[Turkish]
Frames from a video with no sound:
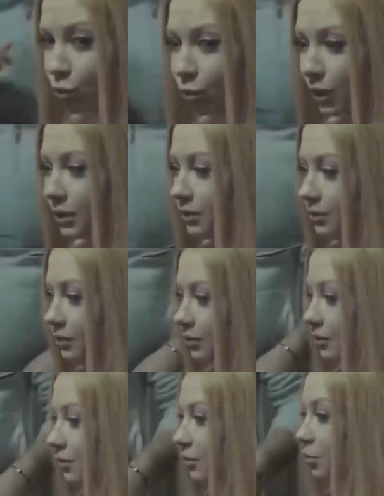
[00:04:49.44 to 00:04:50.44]
Zuluların
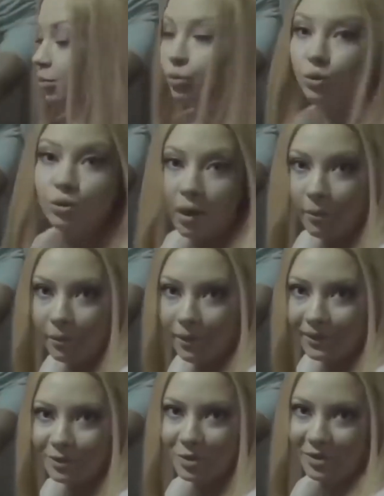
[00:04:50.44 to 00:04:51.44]
büyü
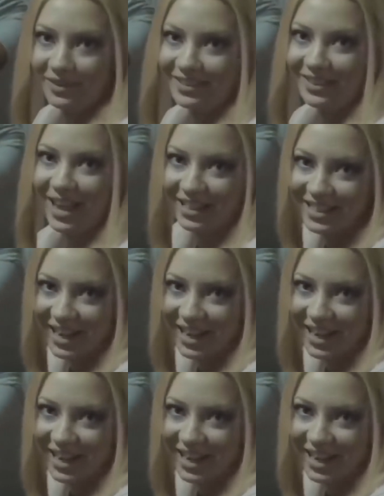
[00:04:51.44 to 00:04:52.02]
yapma törenini